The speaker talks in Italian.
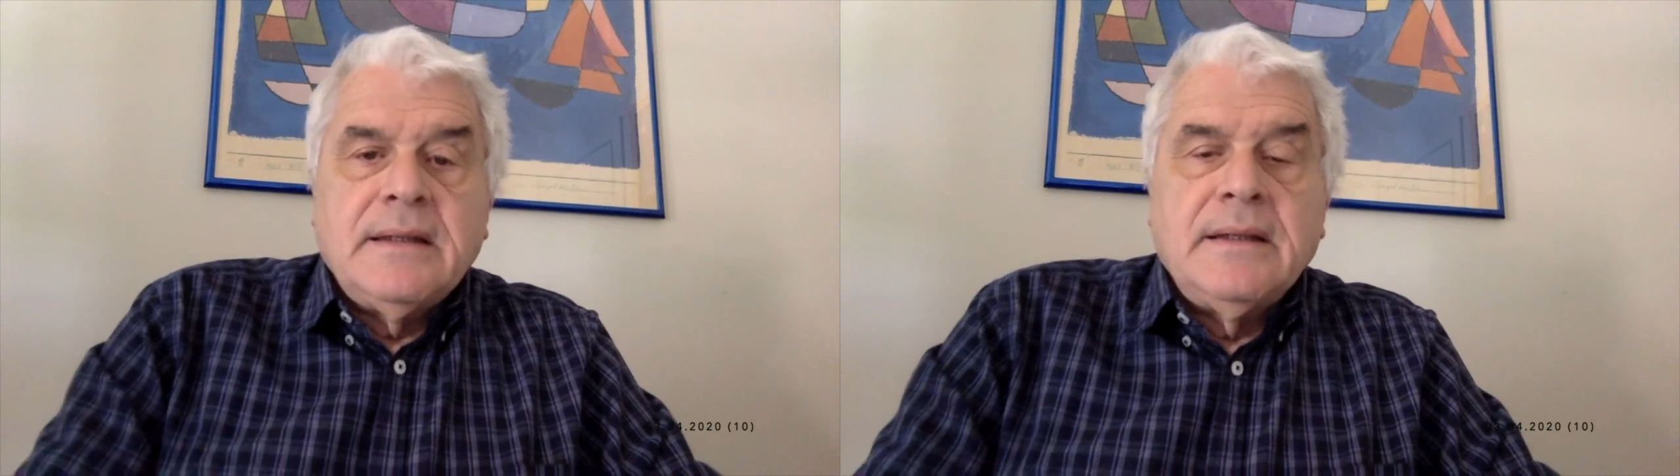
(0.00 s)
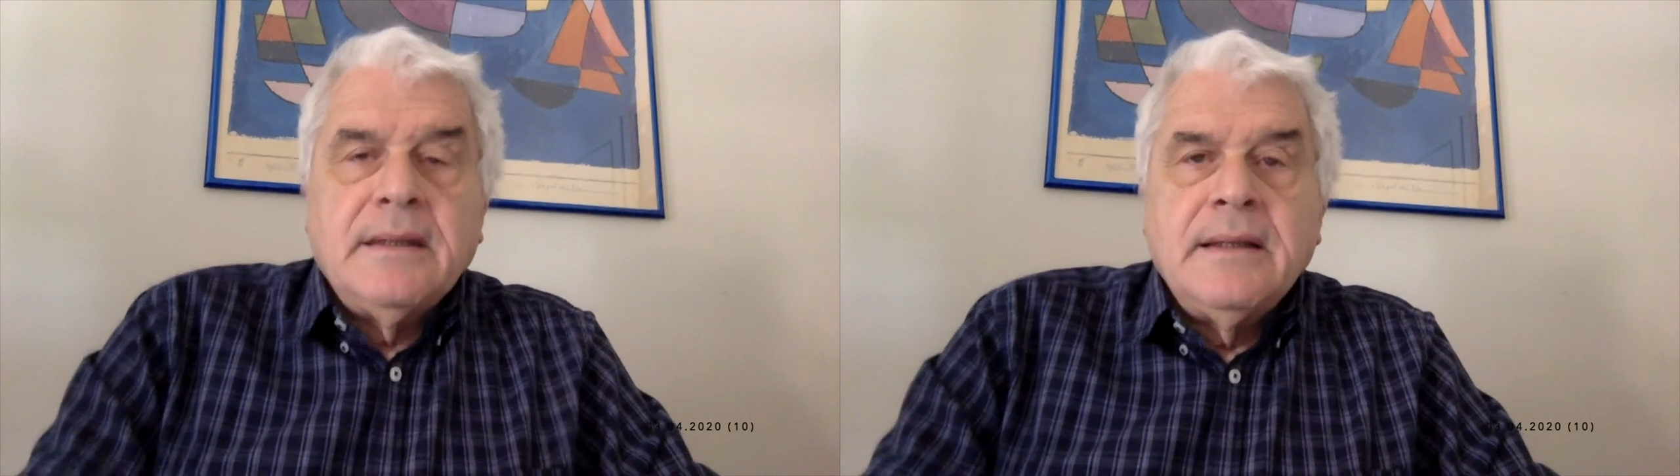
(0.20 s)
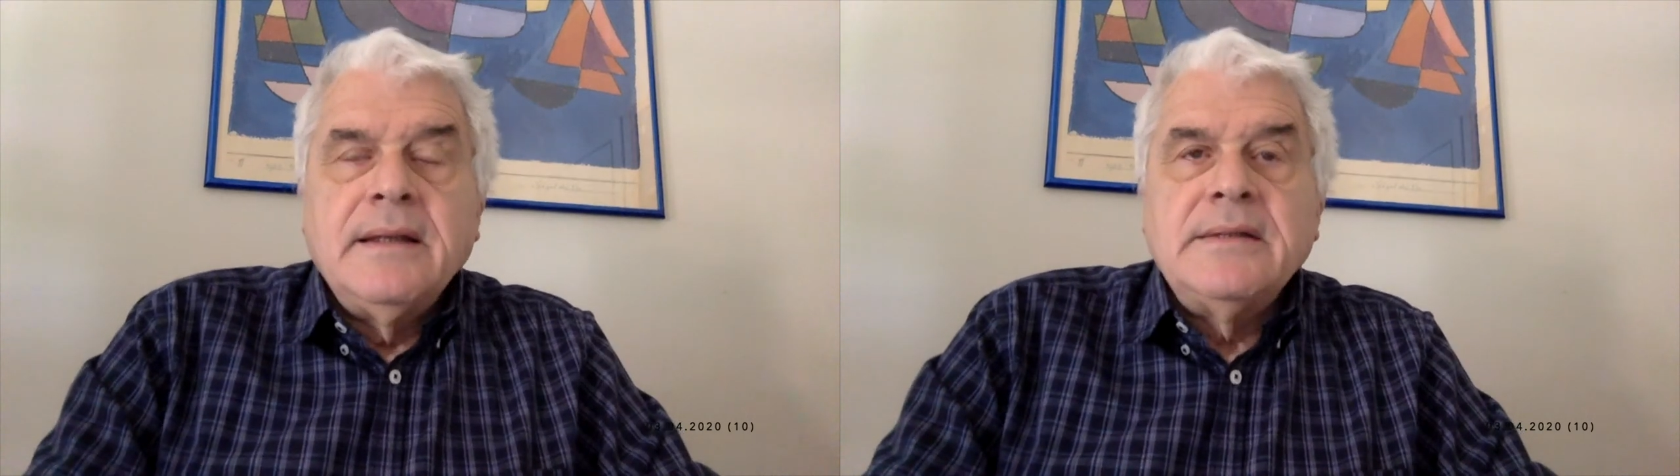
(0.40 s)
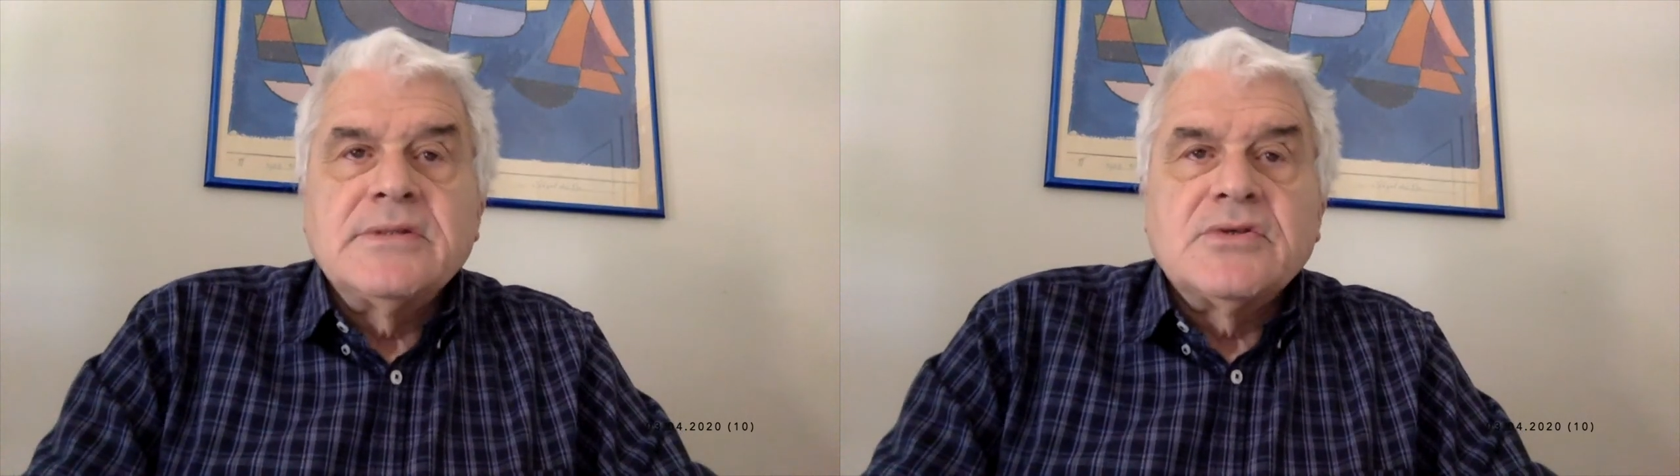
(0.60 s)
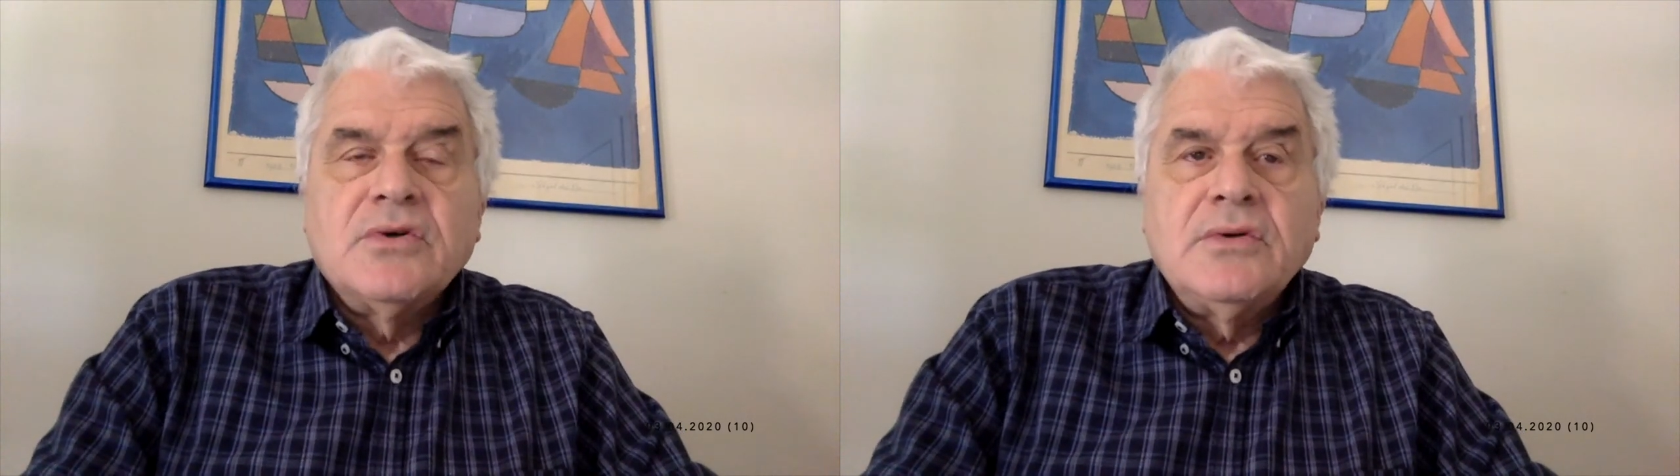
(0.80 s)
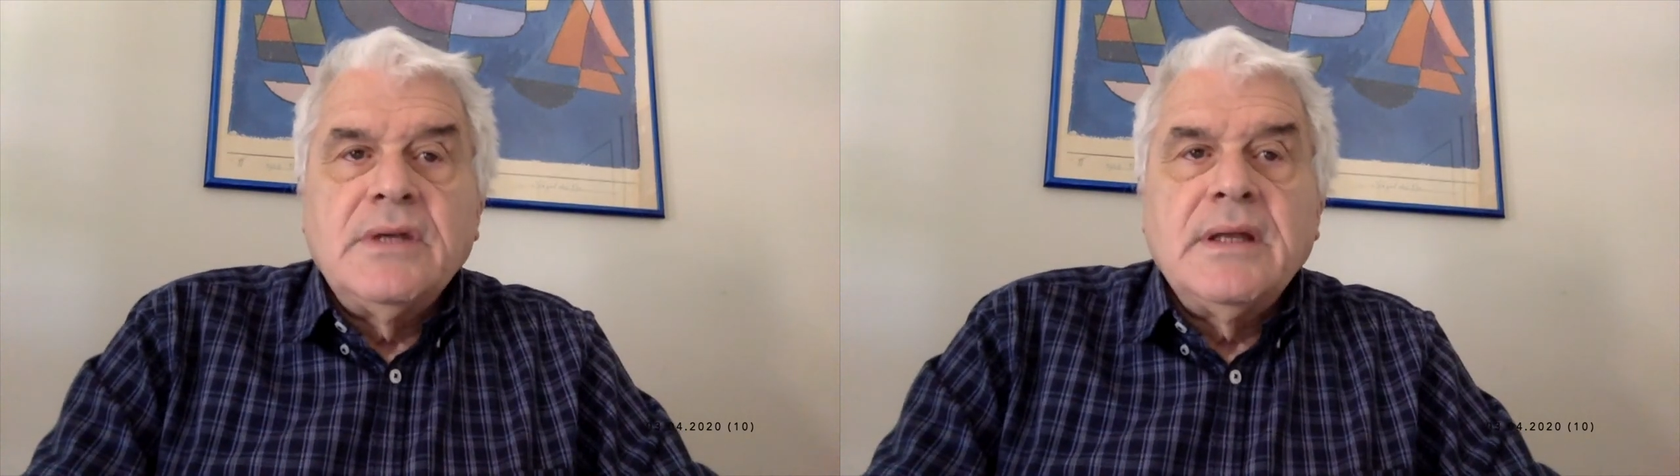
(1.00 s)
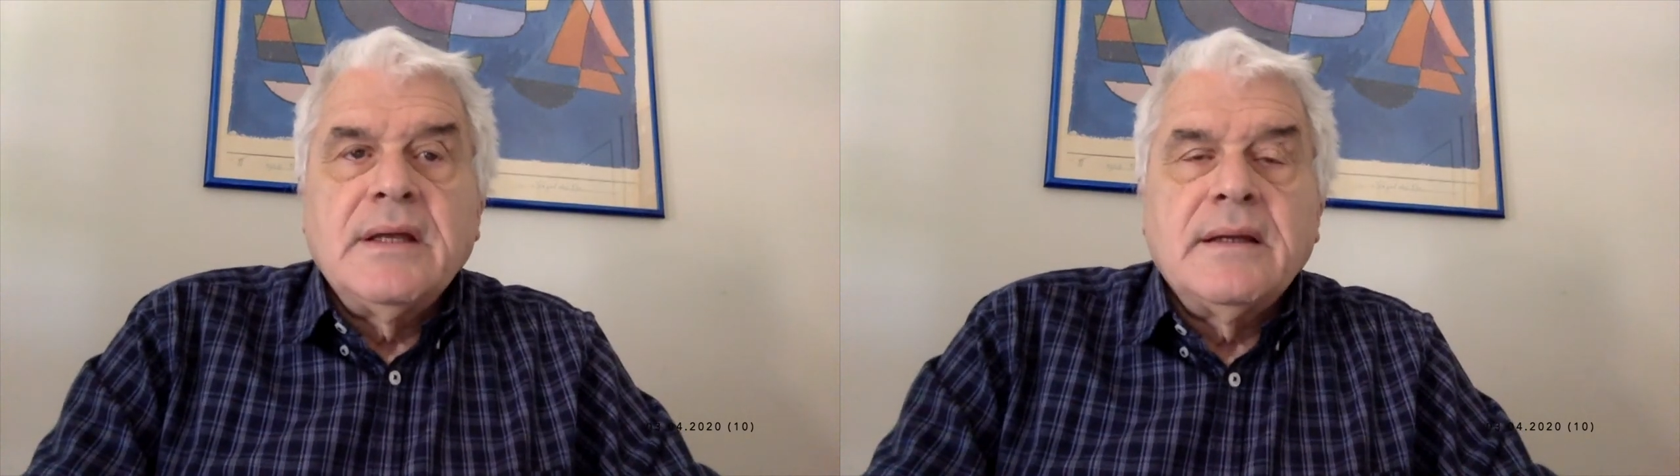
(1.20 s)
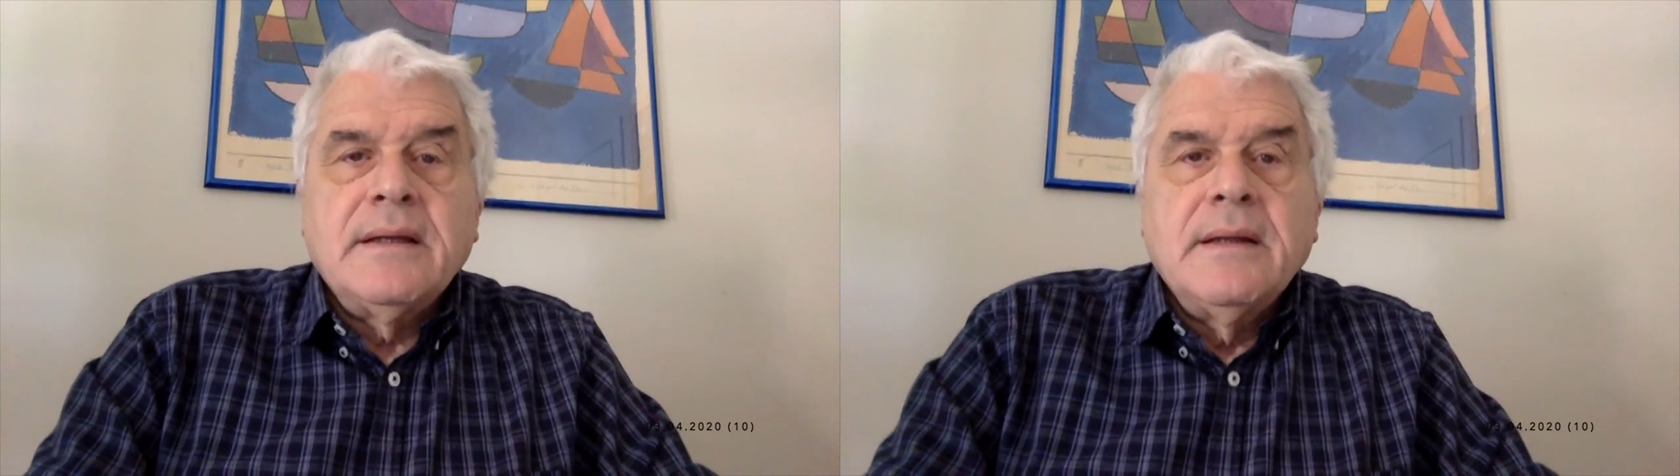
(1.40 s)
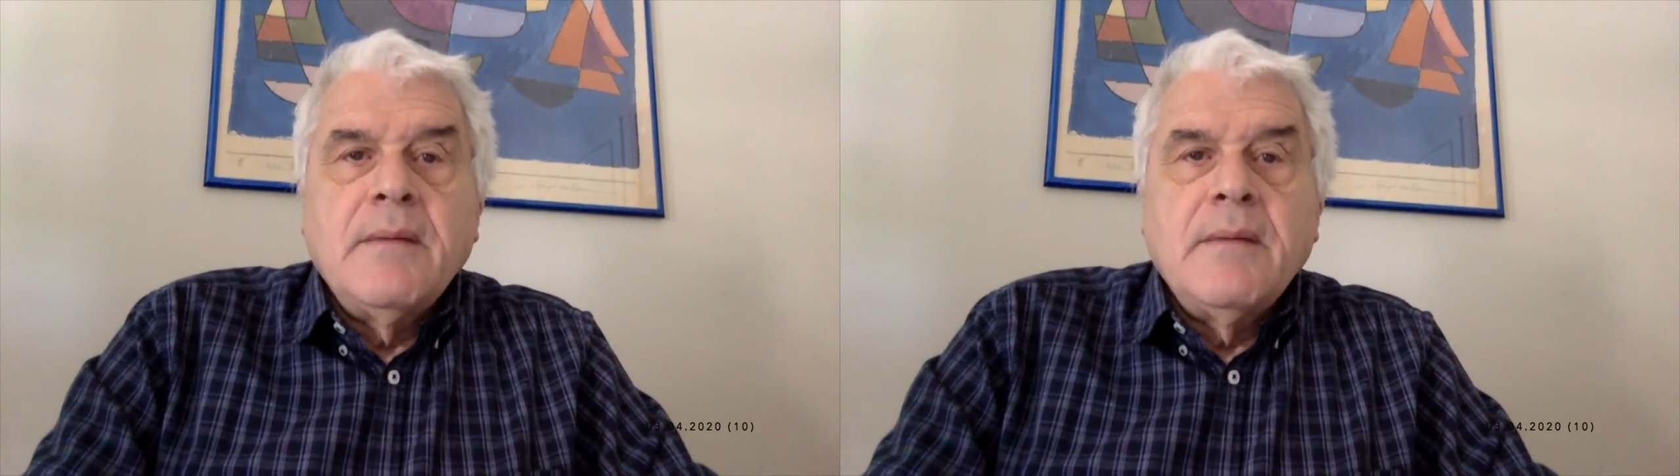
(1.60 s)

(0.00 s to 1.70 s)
eh, l'insonnia